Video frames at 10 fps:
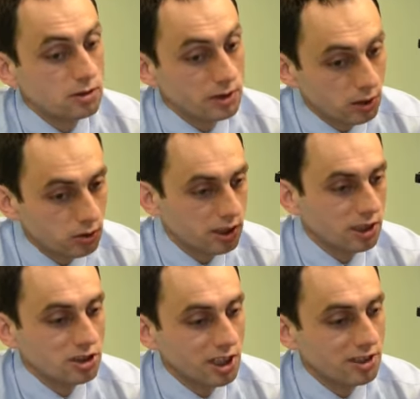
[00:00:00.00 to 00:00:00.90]
jako
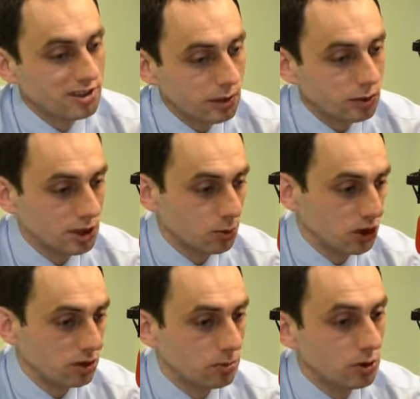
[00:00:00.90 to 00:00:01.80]
gdańszczanin cały czas przy
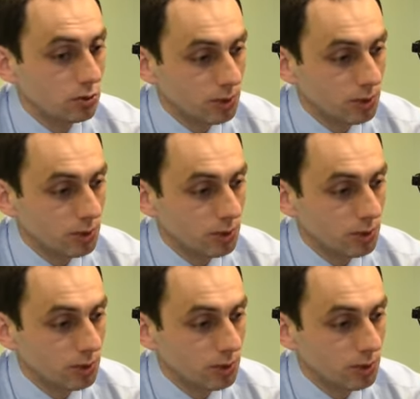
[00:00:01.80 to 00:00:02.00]
tym był,